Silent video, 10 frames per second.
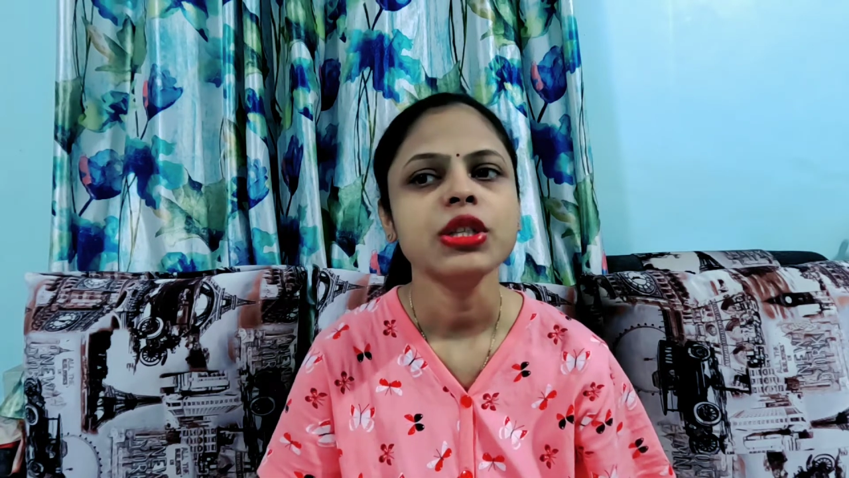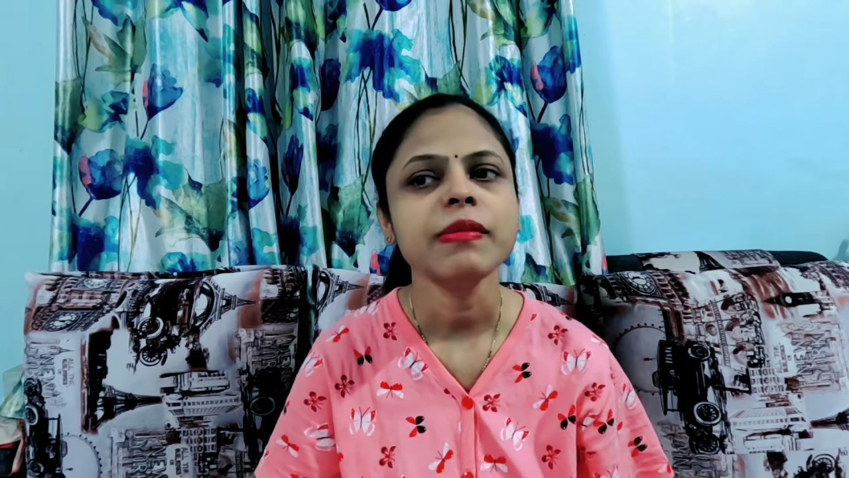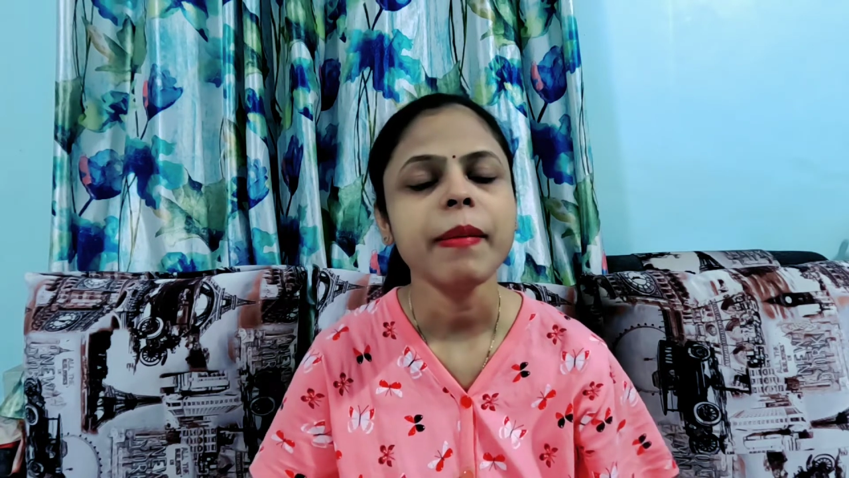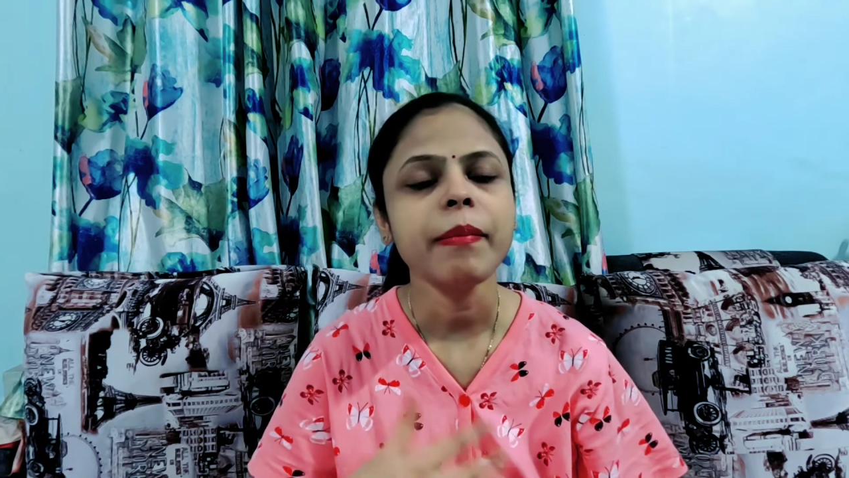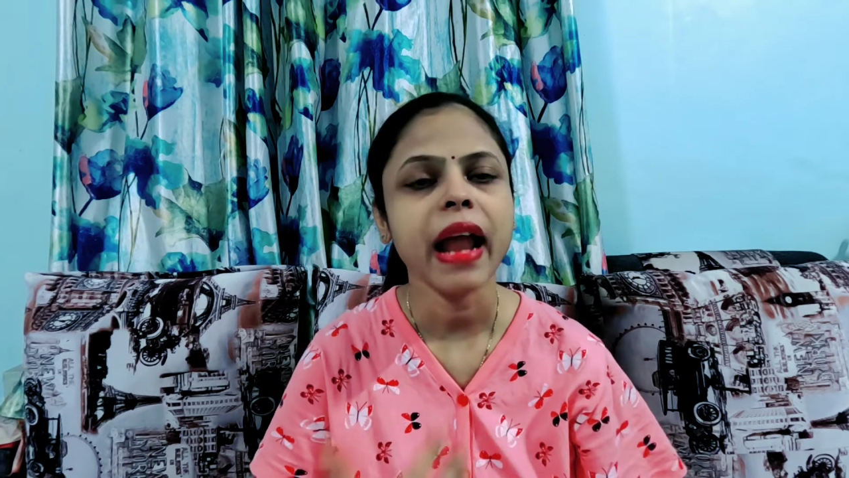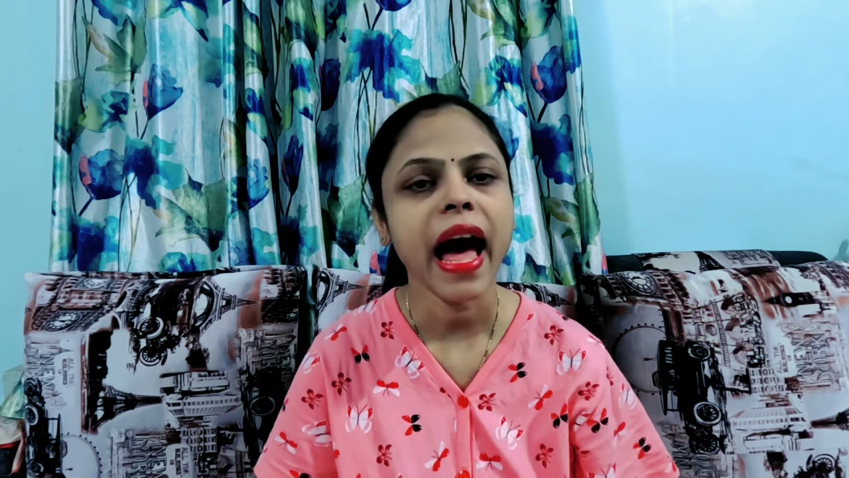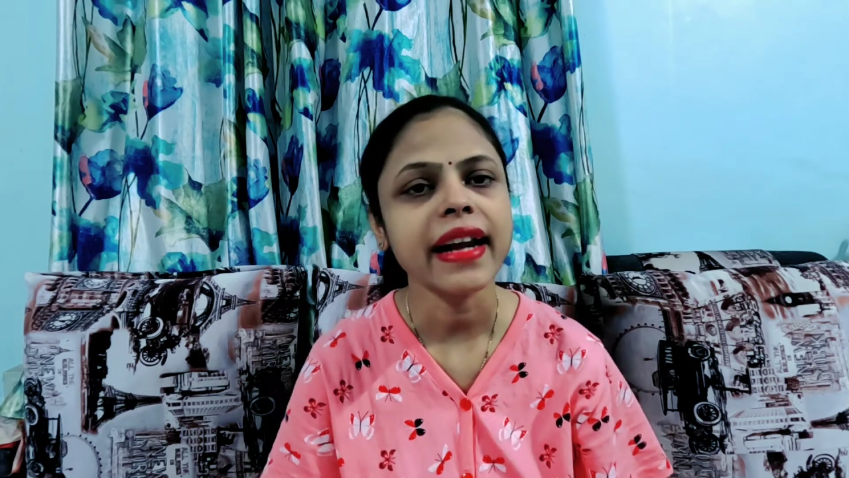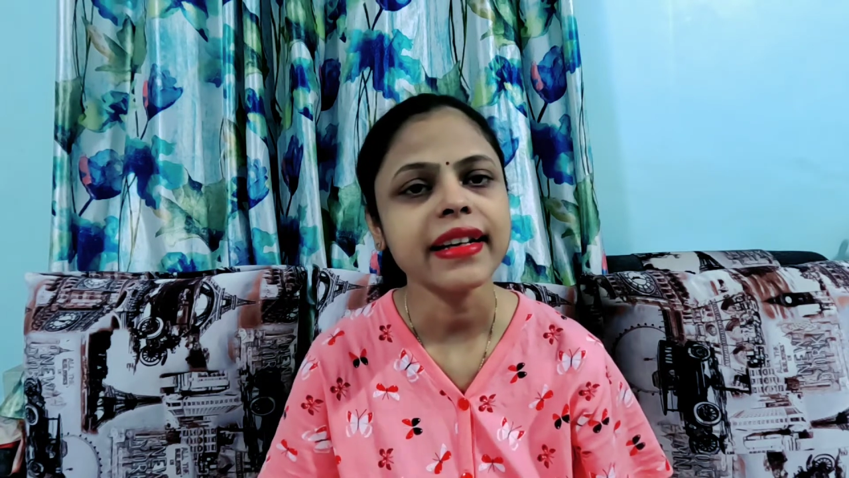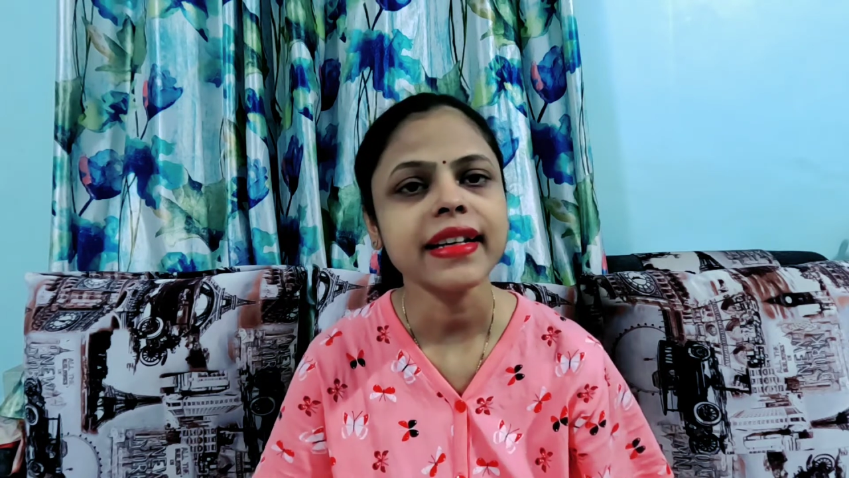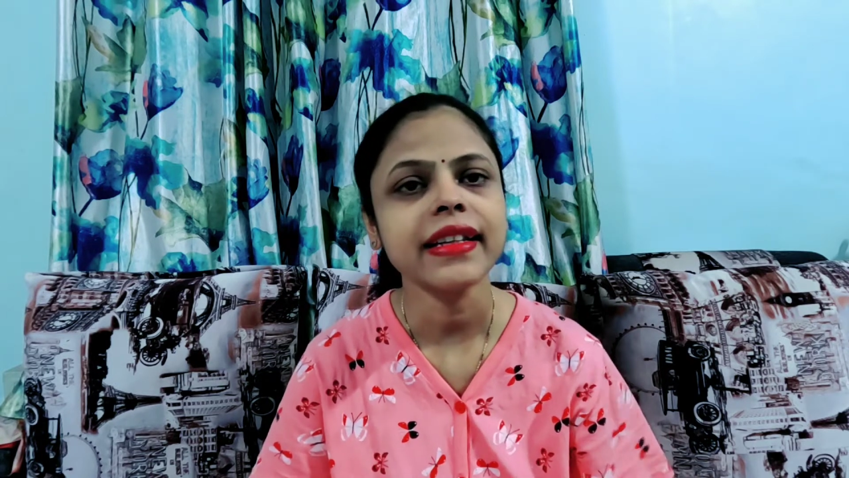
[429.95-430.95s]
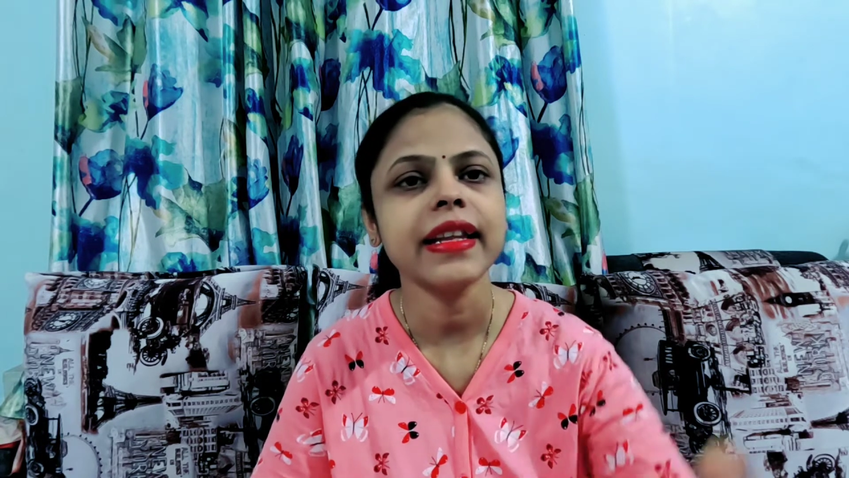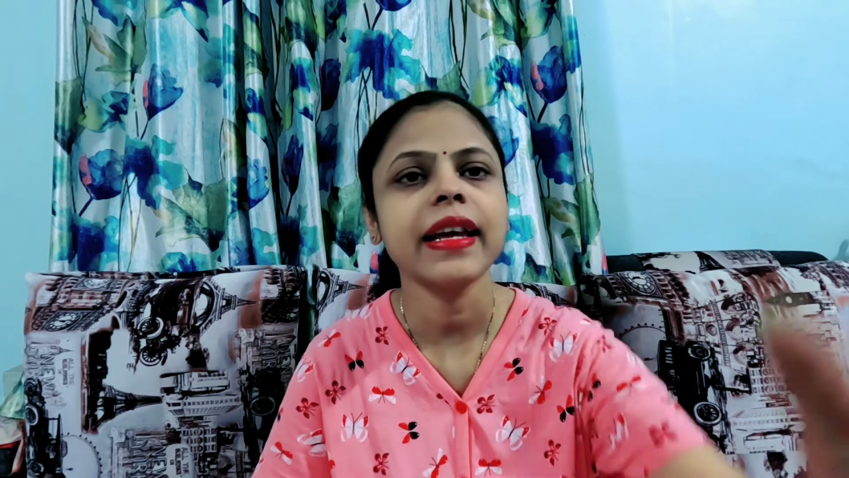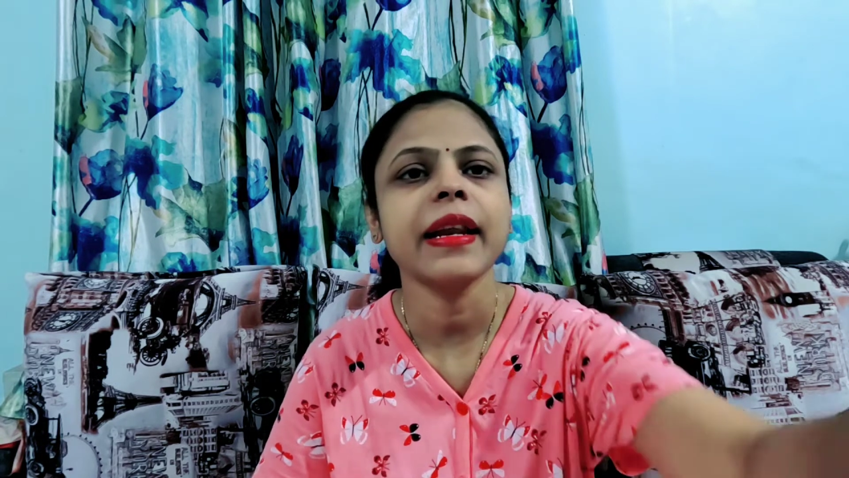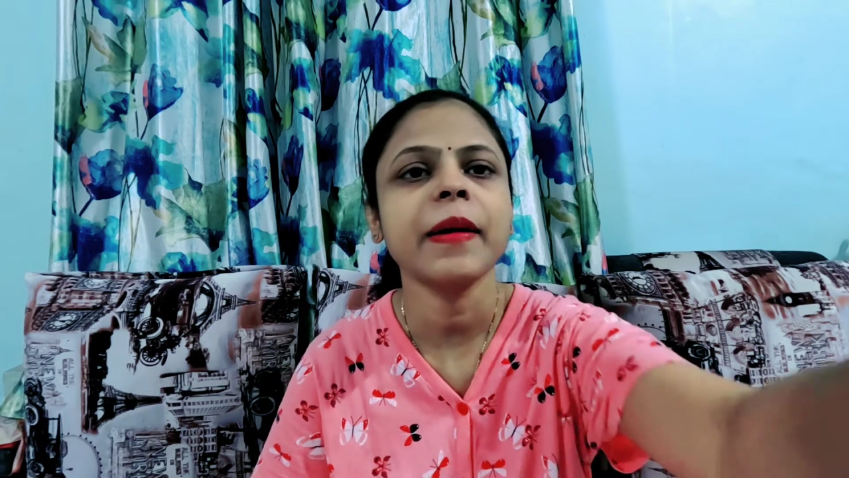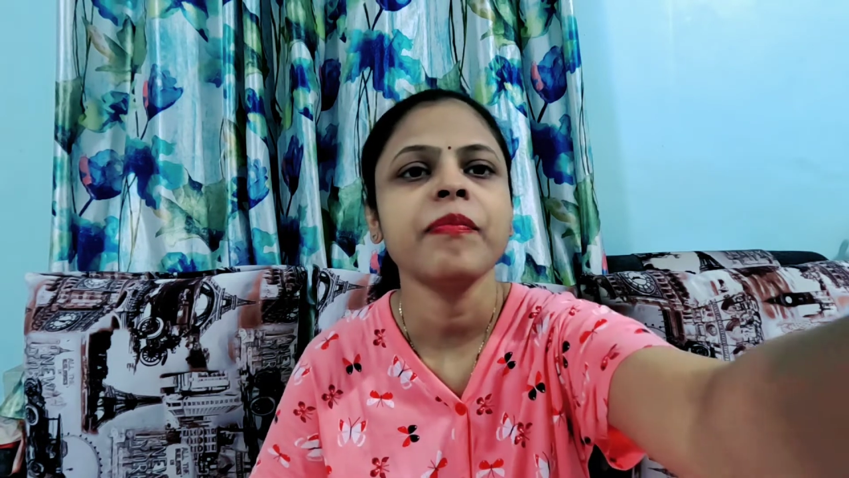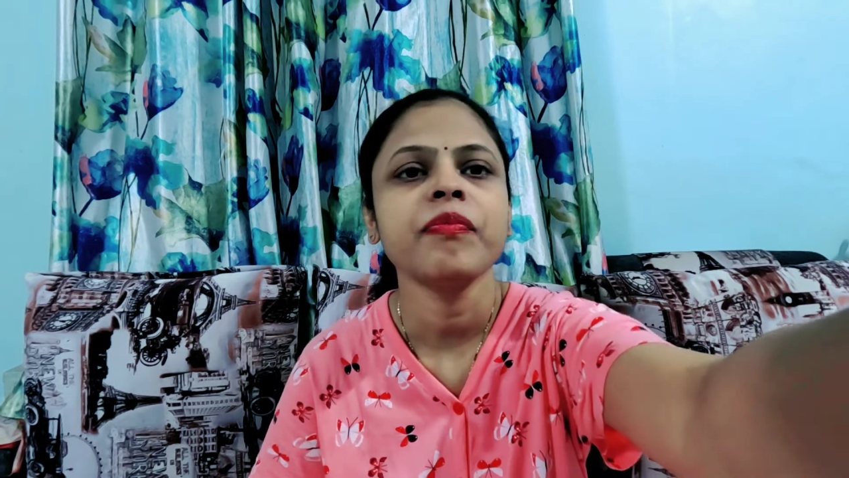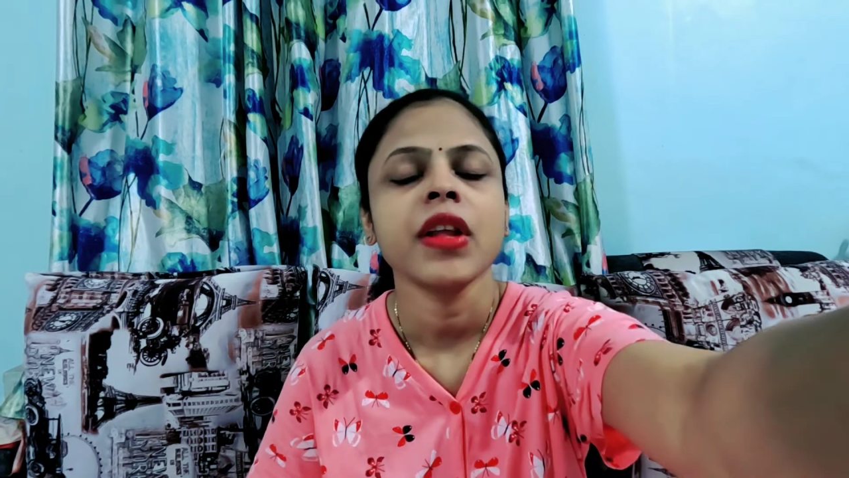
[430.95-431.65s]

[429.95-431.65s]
जब आप प्लान करते हैं ना